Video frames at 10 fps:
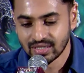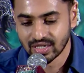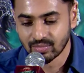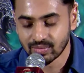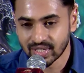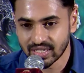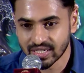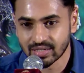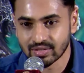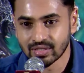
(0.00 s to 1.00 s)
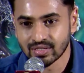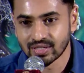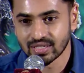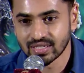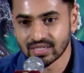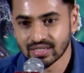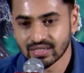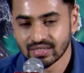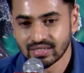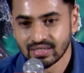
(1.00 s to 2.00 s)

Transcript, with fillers: డబ్బులు పెట్టి టికెట్ కొన్నామంటే లైక్